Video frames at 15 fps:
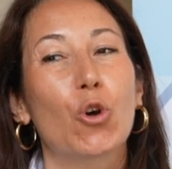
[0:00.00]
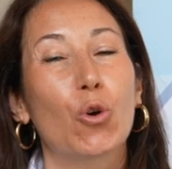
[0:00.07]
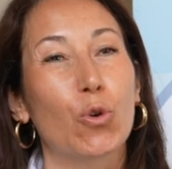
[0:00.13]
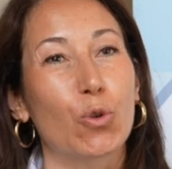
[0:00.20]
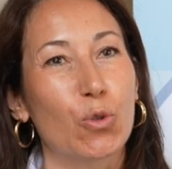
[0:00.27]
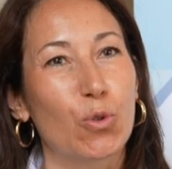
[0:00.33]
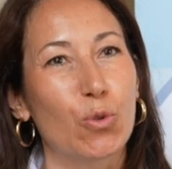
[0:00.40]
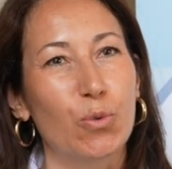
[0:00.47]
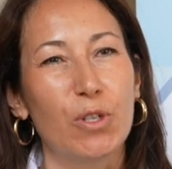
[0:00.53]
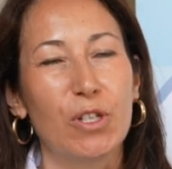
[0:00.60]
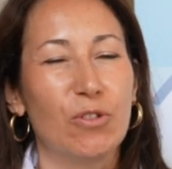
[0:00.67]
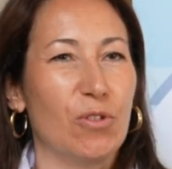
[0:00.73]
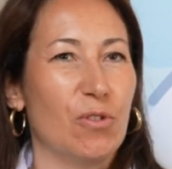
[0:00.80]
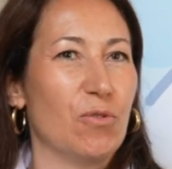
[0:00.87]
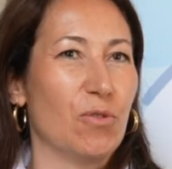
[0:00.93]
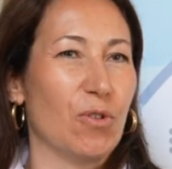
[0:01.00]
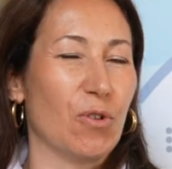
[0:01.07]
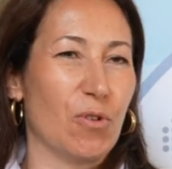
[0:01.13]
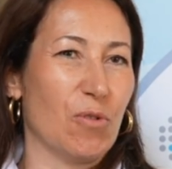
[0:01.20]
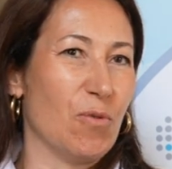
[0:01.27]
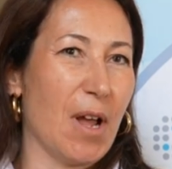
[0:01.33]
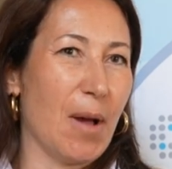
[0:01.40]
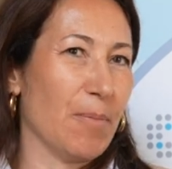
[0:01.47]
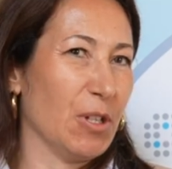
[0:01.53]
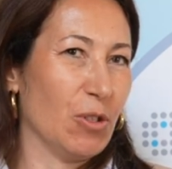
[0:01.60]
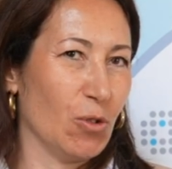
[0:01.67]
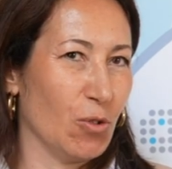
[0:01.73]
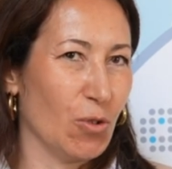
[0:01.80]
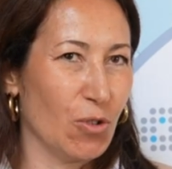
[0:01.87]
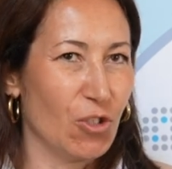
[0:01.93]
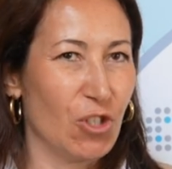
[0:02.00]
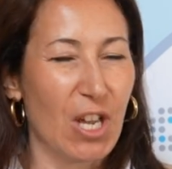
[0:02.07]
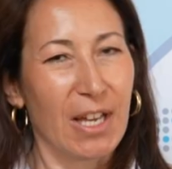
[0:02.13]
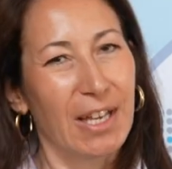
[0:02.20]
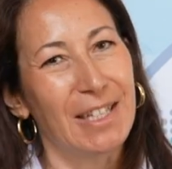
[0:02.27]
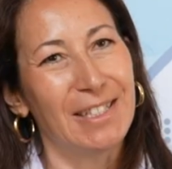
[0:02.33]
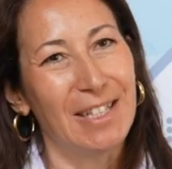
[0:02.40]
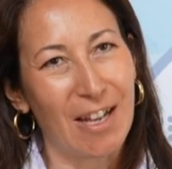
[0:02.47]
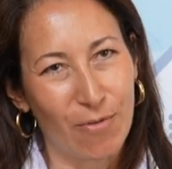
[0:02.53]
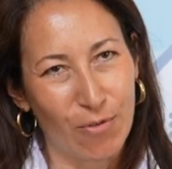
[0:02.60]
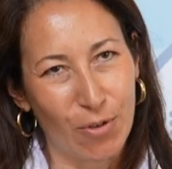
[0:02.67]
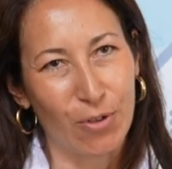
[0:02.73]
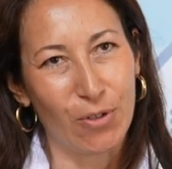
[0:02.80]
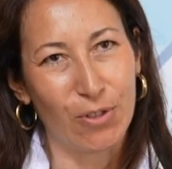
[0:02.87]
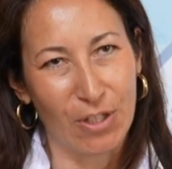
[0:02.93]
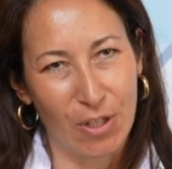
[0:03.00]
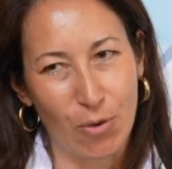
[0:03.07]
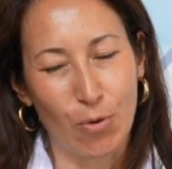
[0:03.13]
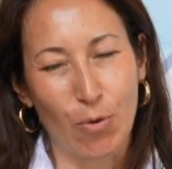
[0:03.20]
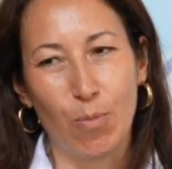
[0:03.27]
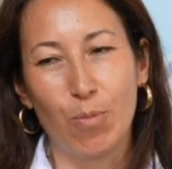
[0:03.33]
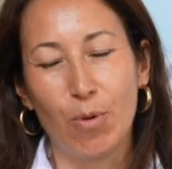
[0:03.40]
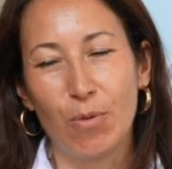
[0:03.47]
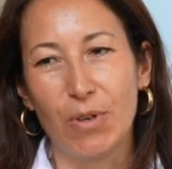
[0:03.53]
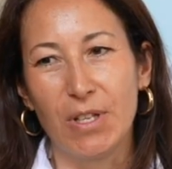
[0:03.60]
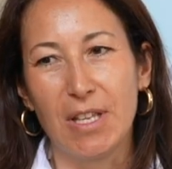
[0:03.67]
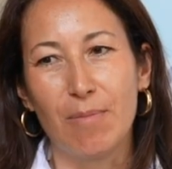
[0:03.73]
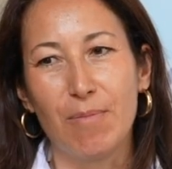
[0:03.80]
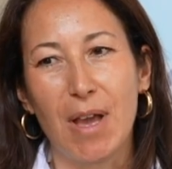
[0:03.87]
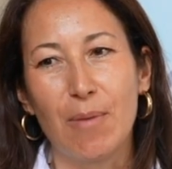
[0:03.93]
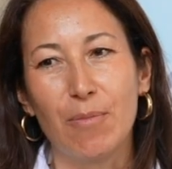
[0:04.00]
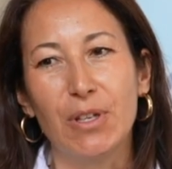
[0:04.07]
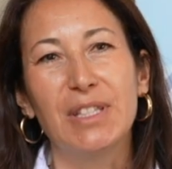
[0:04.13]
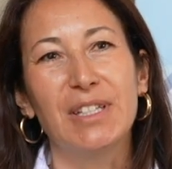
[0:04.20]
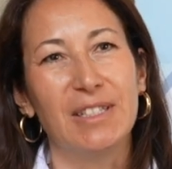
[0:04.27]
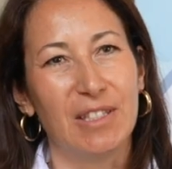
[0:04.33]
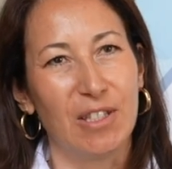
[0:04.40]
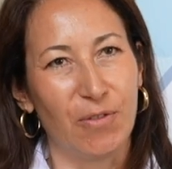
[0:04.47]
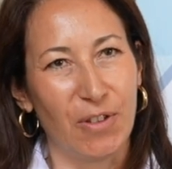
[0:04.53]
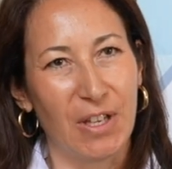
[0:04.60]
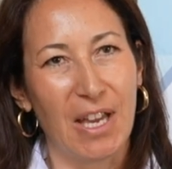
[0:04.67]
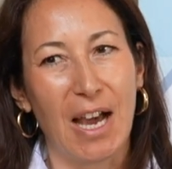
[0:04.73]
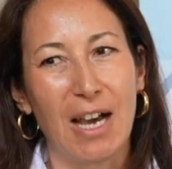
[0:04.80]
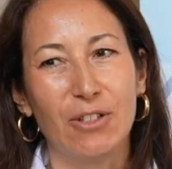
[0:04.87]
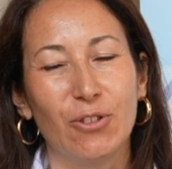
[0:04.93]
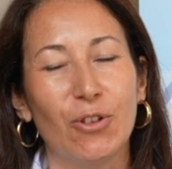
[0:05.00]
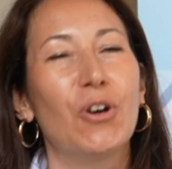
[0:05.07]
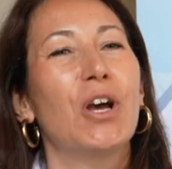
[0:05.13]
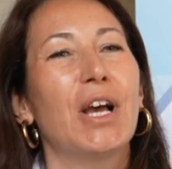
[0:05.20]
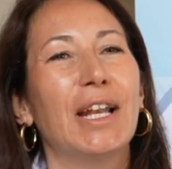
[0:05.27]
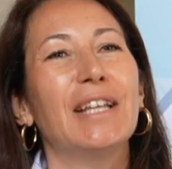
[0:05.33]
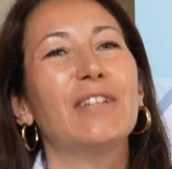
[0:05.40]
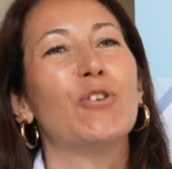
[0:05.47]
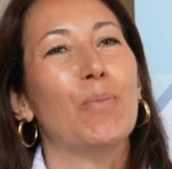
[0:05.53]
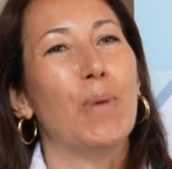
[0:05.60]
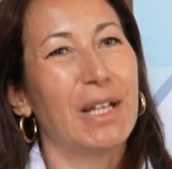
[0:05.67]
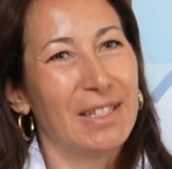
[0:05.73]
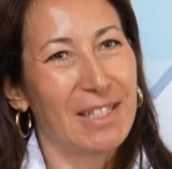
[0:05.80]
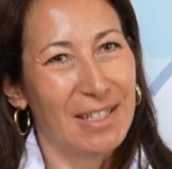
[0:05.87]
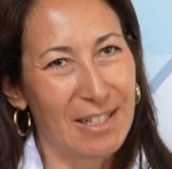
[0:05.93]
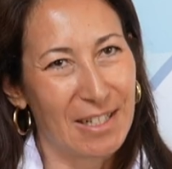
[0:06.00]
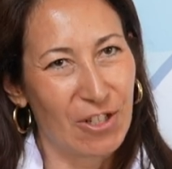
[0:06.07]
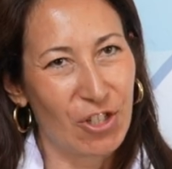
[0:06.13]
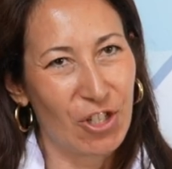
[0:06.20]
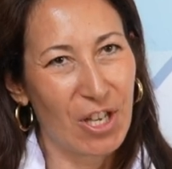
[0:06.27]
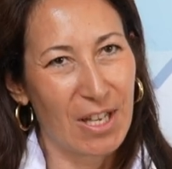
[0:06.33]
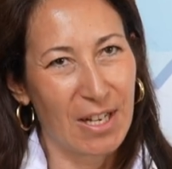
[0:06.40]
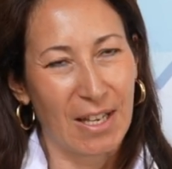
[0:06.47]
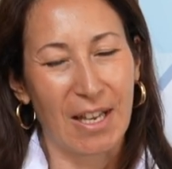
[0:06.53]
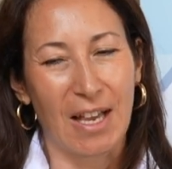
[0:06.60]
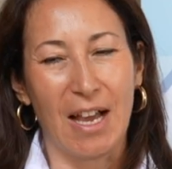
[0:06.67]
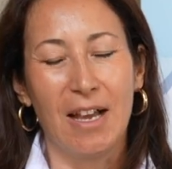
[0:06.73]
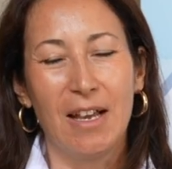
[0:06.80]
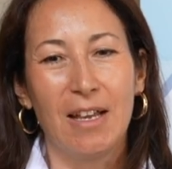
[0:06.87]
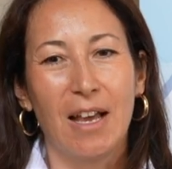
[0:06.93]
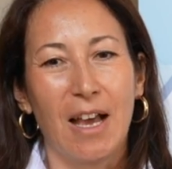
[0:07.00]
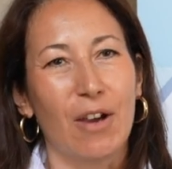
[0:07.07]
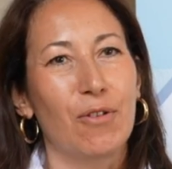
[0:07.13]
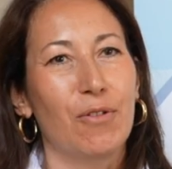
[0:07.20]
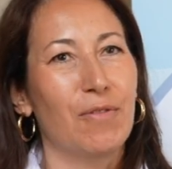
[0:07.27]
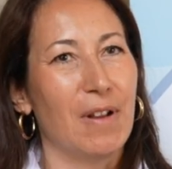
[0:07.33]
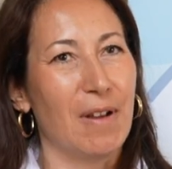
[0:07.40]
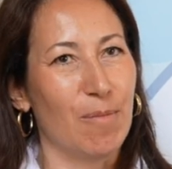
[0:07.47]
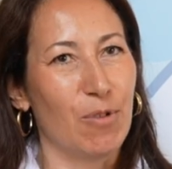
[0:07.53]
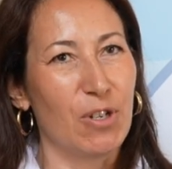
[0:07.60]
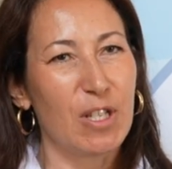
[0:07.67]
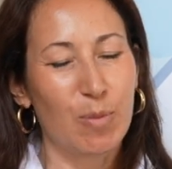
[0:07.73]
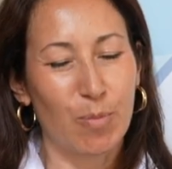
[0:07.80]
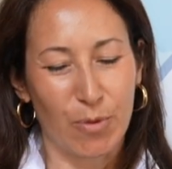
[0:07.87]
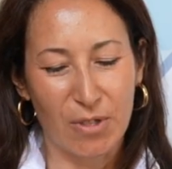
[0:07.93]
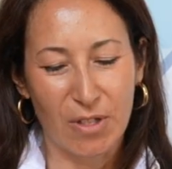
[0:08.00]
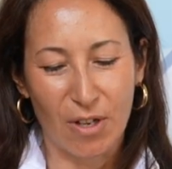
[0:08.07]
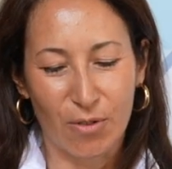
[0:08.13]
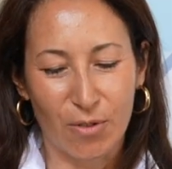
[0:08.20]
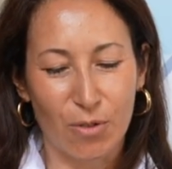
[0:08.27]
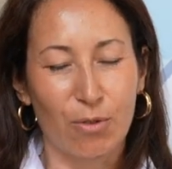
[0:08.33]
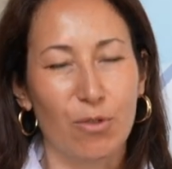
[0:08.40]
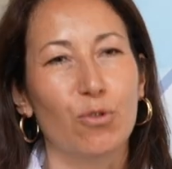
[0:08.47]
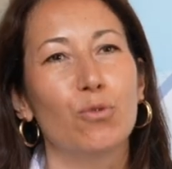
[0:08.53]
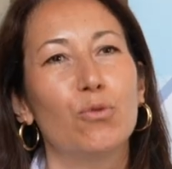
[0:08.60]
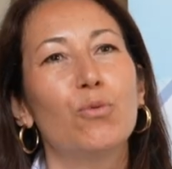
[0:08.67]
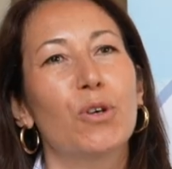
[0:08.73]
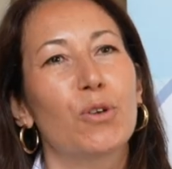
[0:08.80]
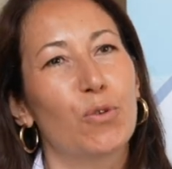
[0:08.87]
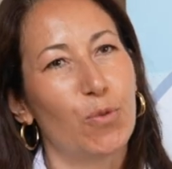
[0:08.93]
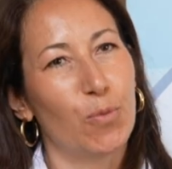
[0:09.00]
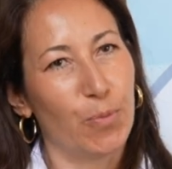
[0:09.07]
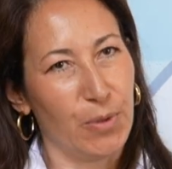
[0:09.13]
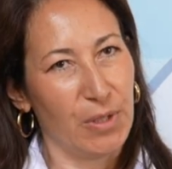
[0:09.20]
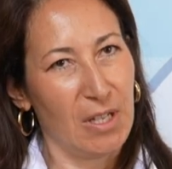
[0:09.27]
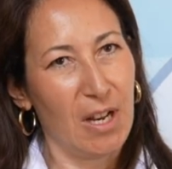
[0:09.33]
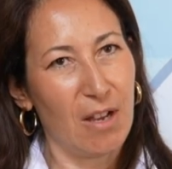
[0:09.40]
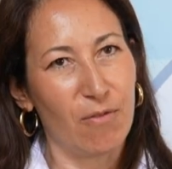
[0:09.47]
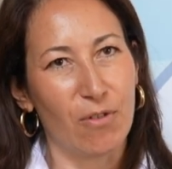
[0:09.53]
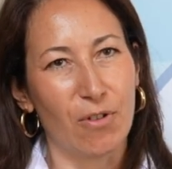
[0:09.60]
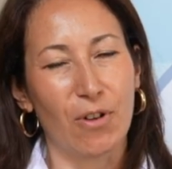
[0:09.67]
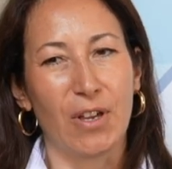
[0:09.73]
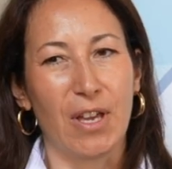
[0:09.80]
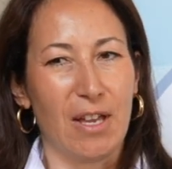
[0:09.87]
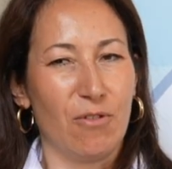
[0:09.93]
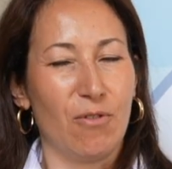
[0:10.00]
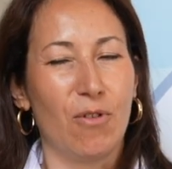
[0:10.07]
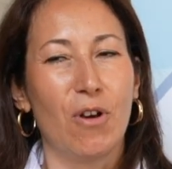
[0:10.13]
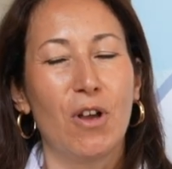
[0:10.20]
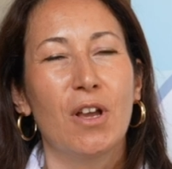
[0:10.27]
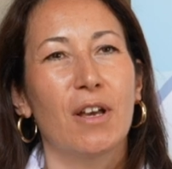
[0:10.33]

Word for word: costruito in, con una metodologia anche di lavoro di gruppo, quindi abbiamo identificato le domande di ricerca a cui volevamo rispondere e costruito due gruppi di lavoro che hanno,